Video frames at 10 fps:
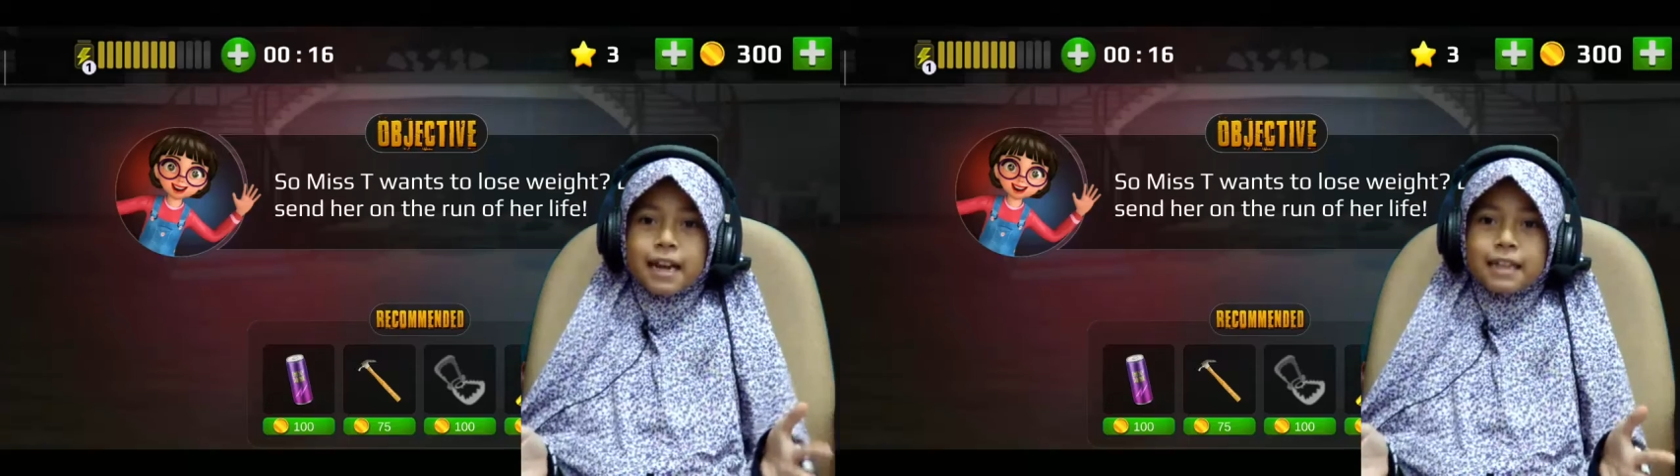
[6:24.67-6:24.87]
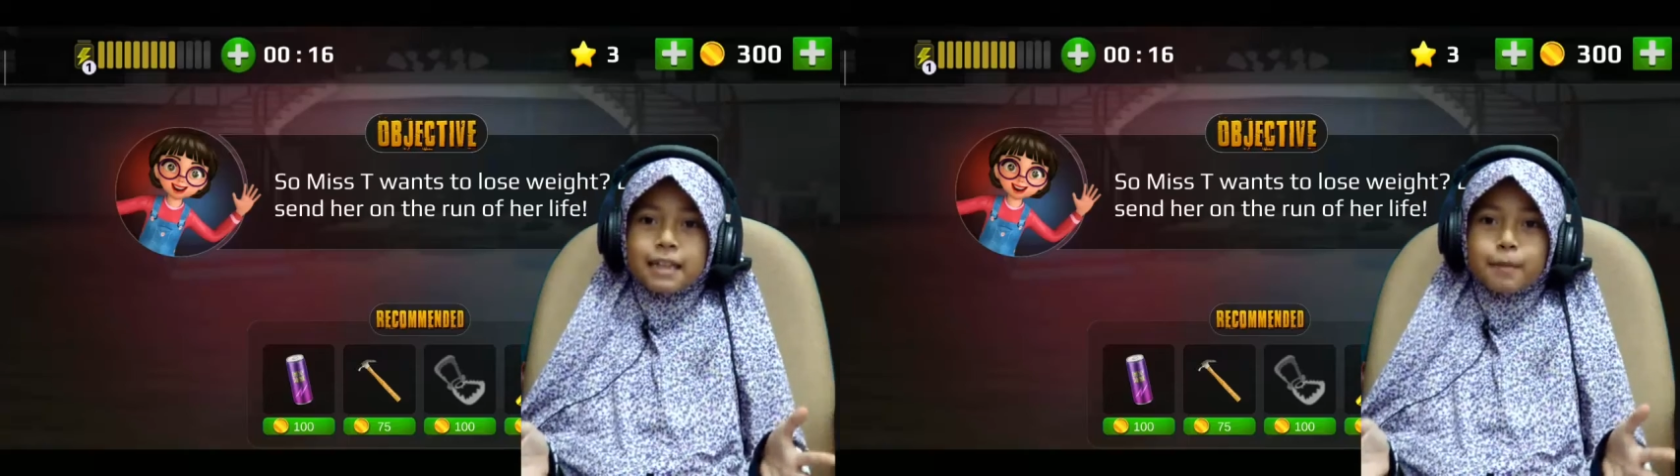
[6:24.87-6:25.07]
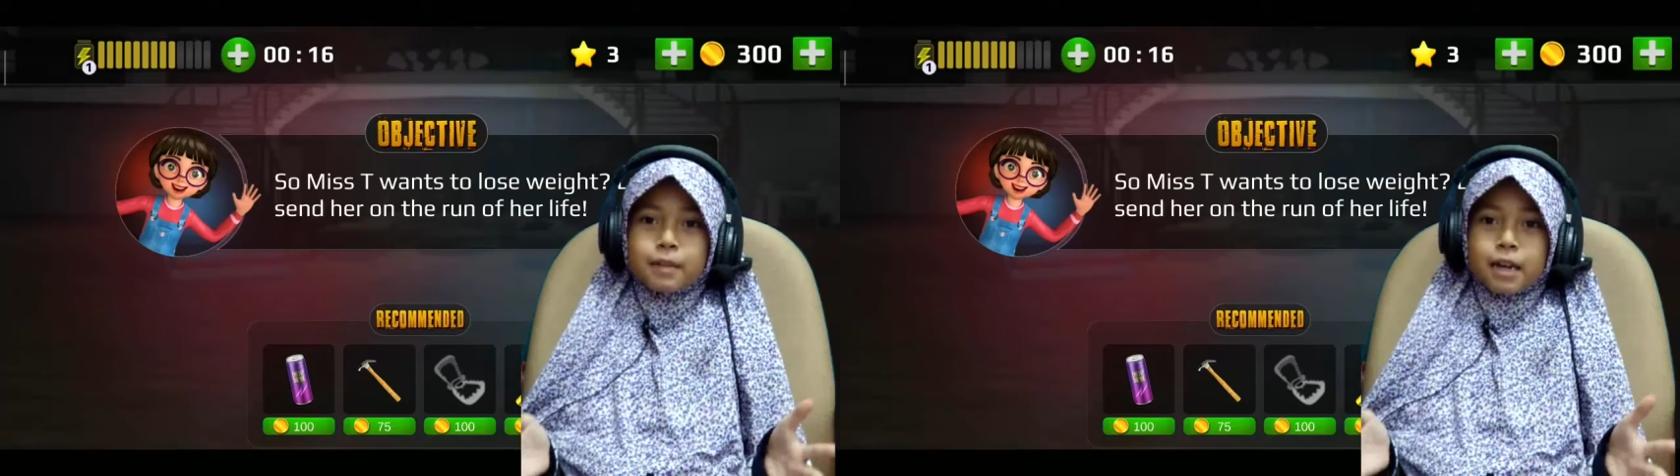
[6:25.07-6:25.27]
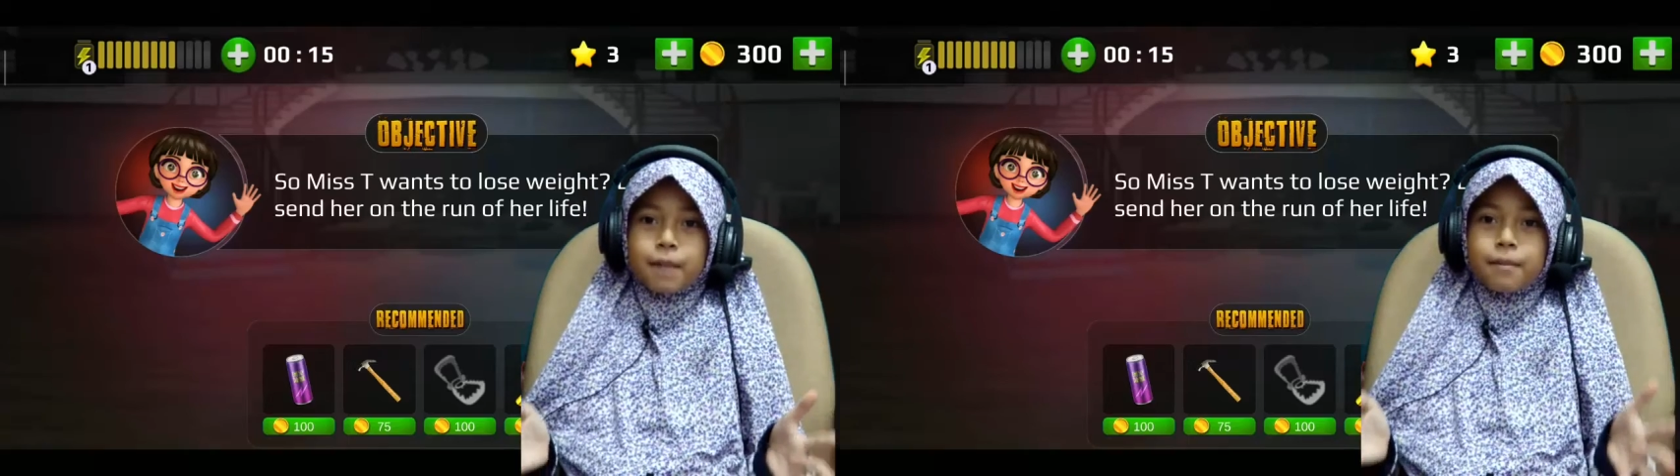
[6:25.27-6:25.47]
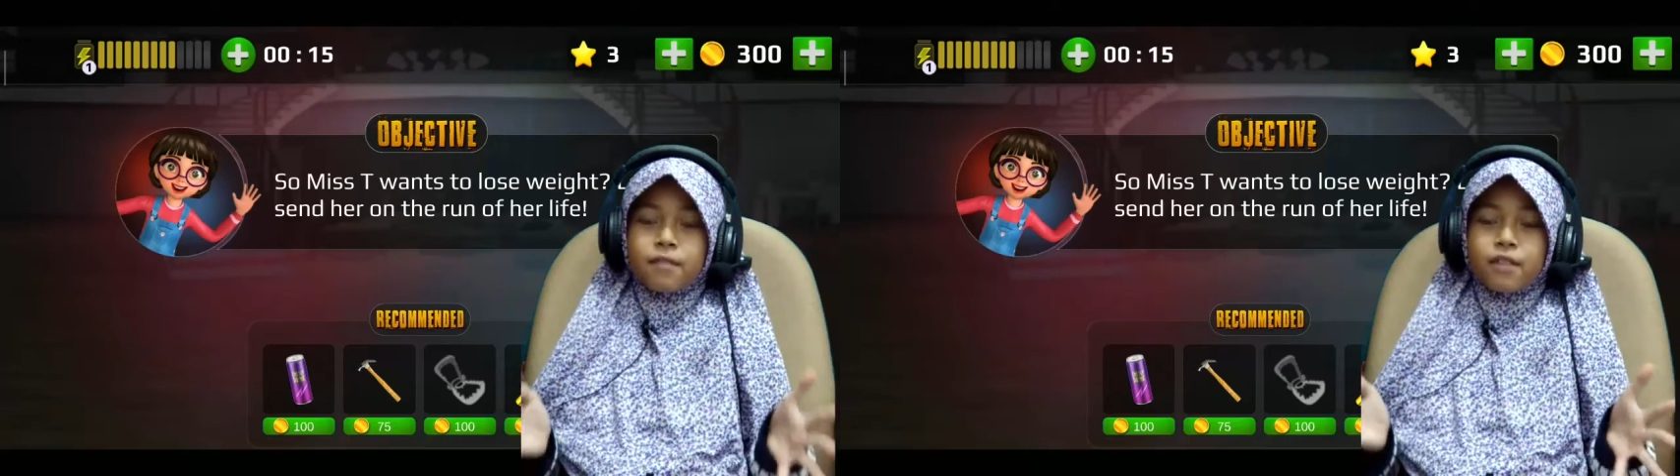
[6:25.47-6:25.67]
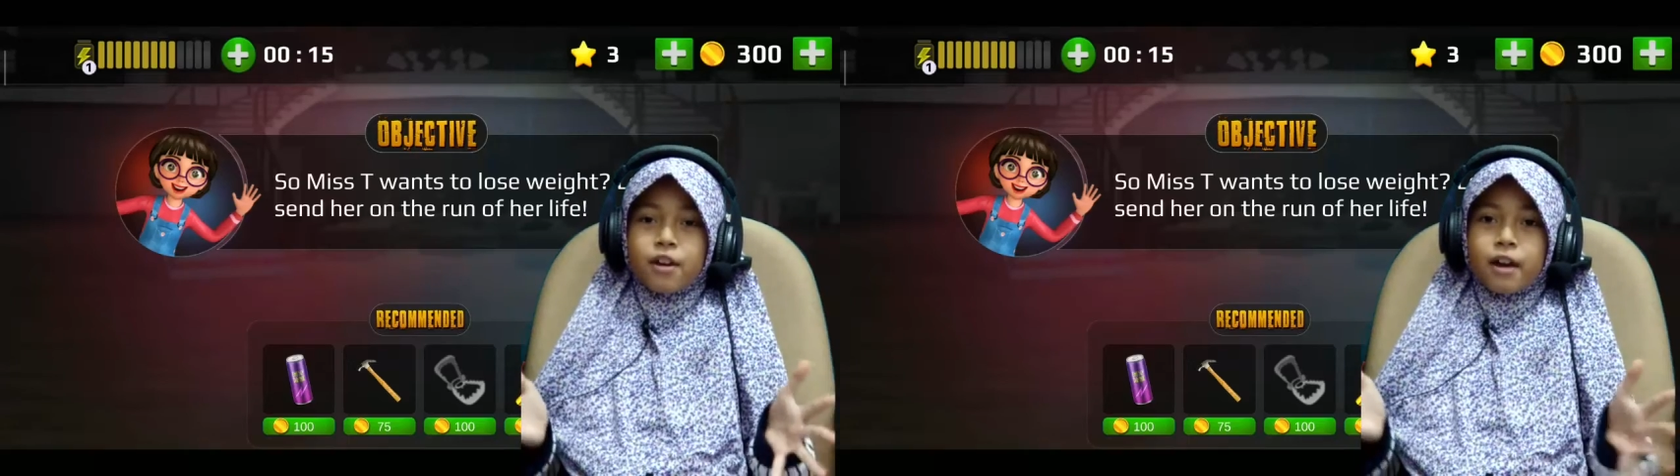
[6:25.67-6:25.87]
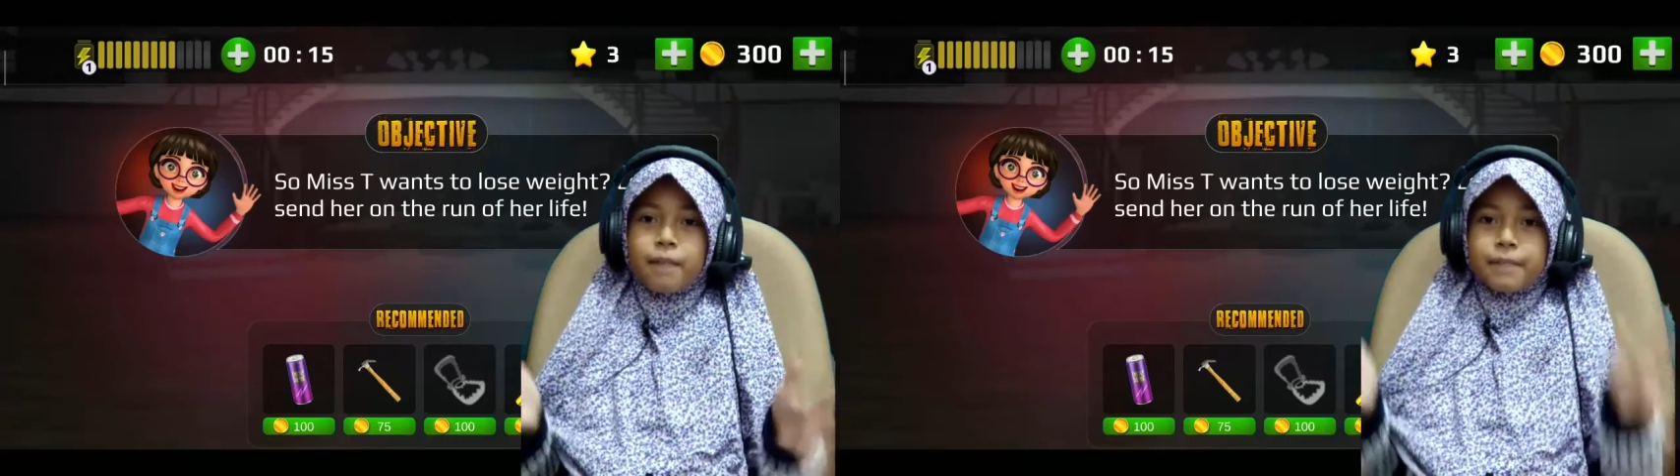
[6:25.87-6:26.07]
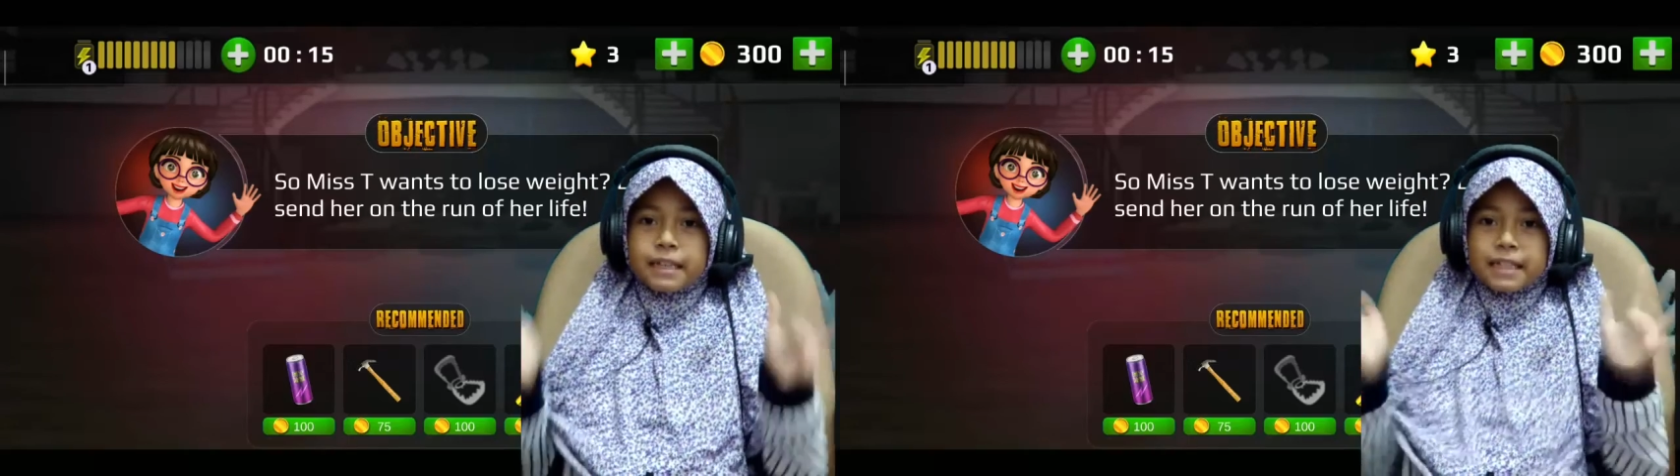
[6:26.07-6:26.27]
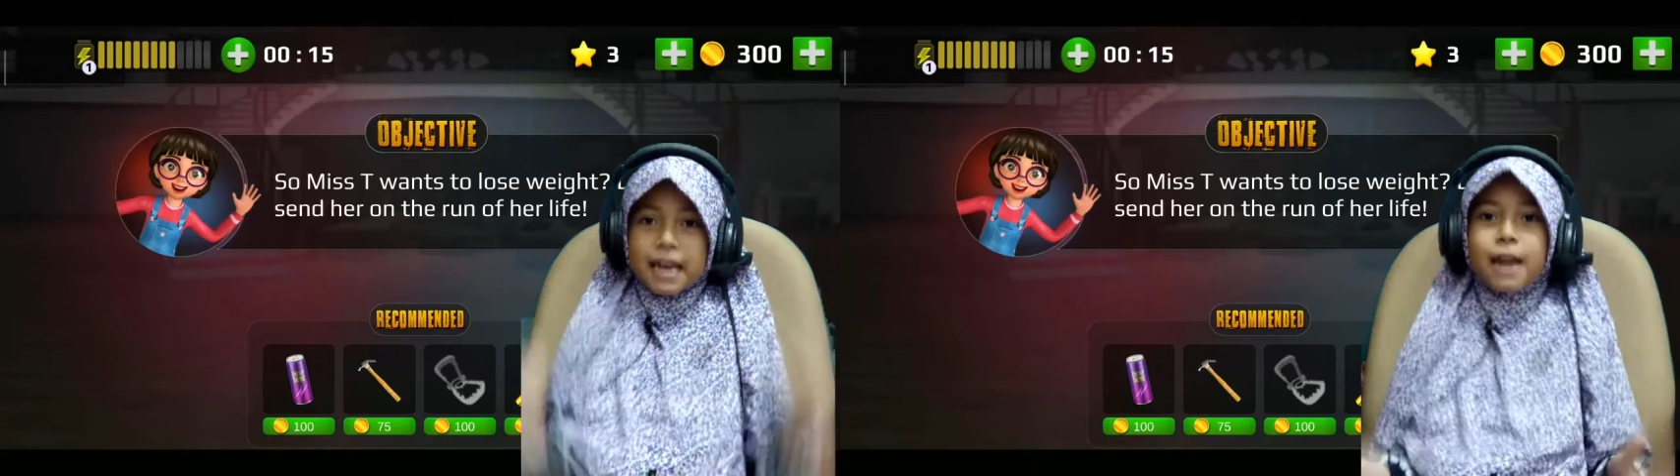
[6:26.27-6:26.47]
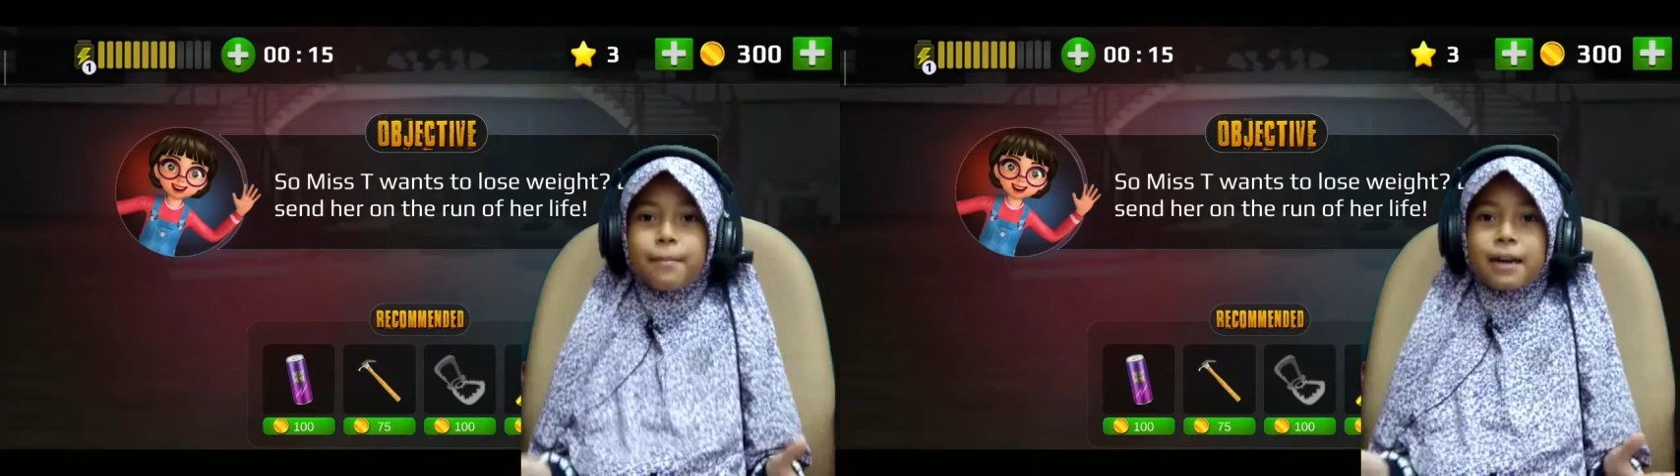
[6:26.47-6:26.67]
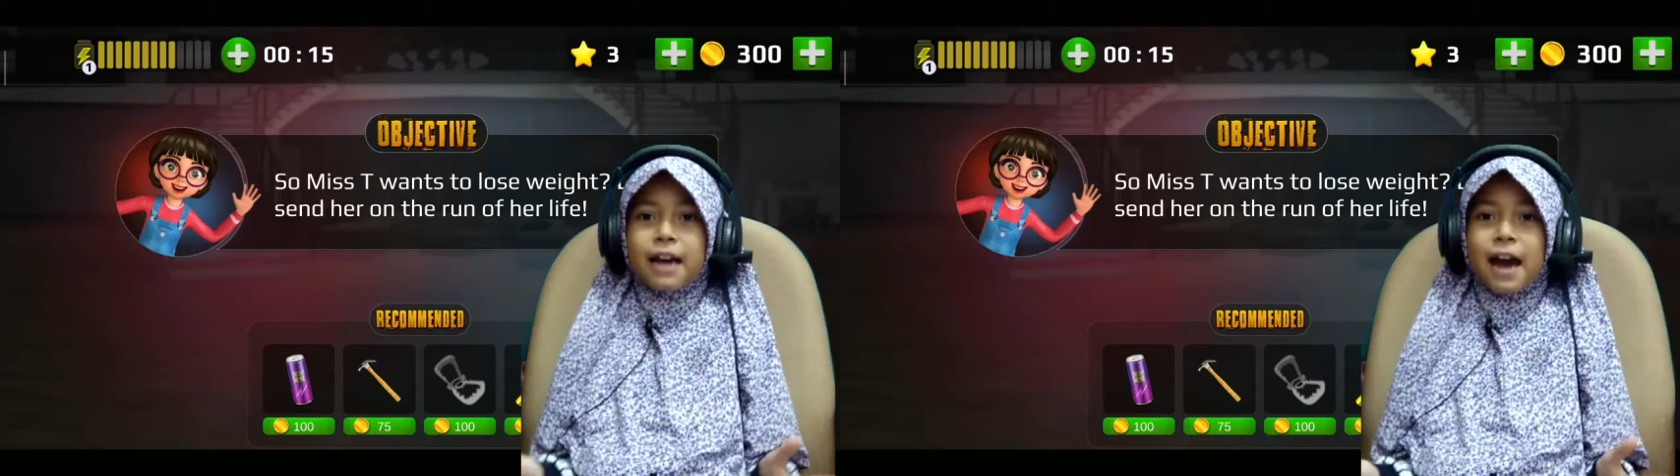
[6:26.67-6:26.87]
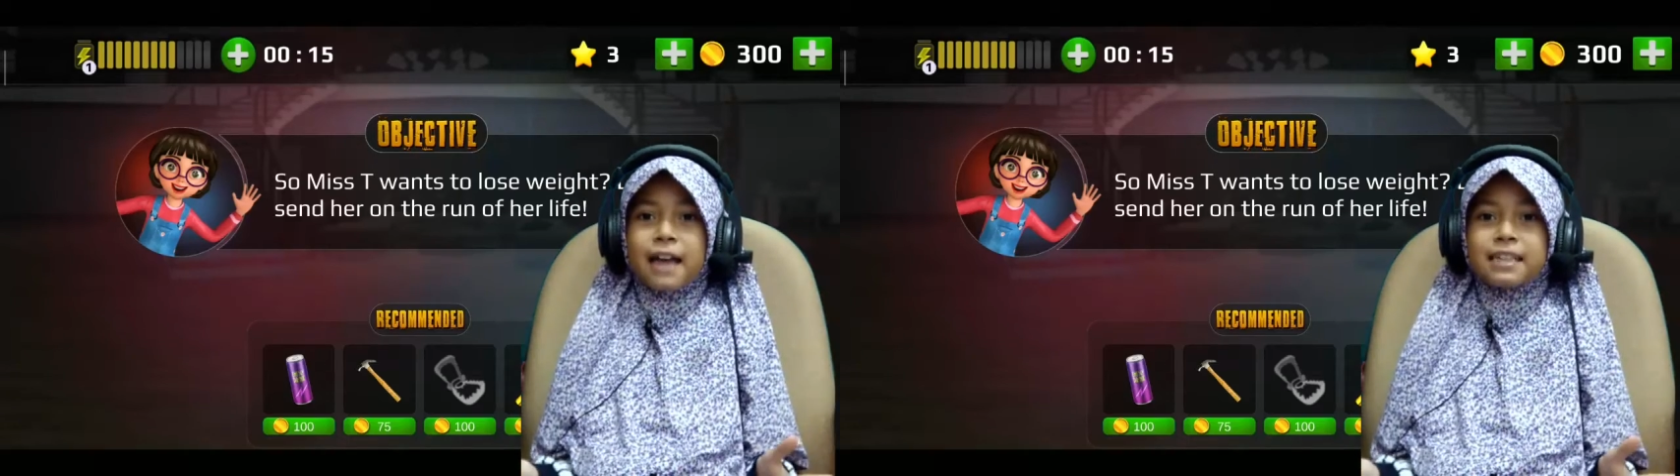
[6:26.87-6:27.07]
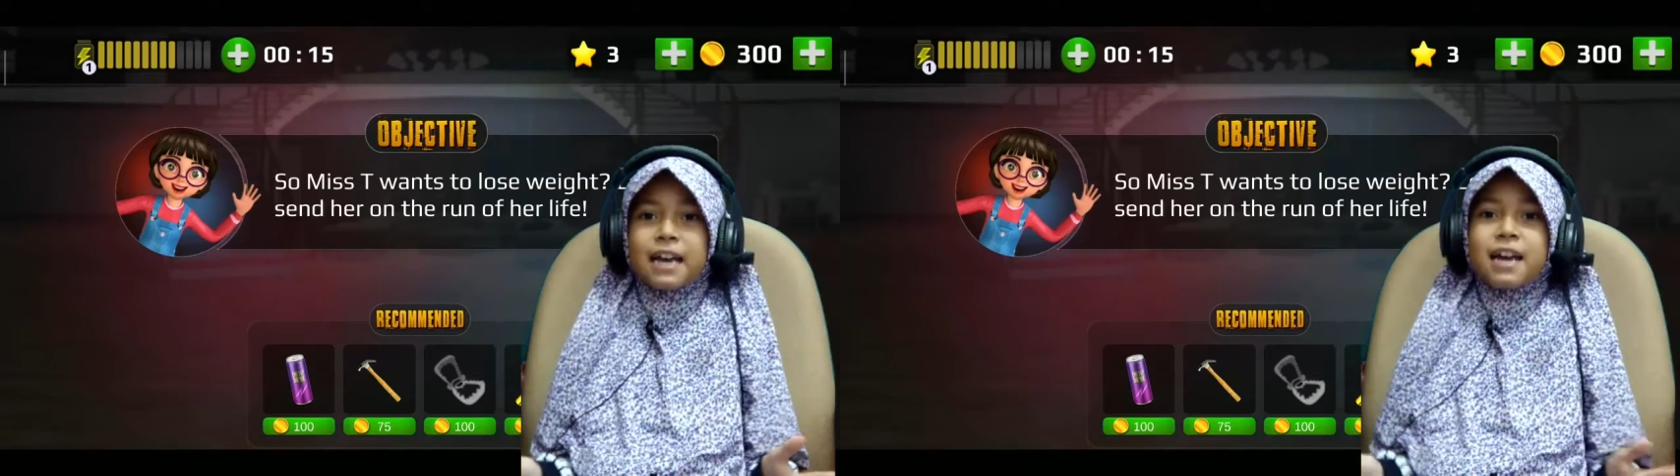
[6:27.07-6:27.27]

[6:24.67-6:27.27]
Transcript: and subscribe di video MS Seleb ya guys.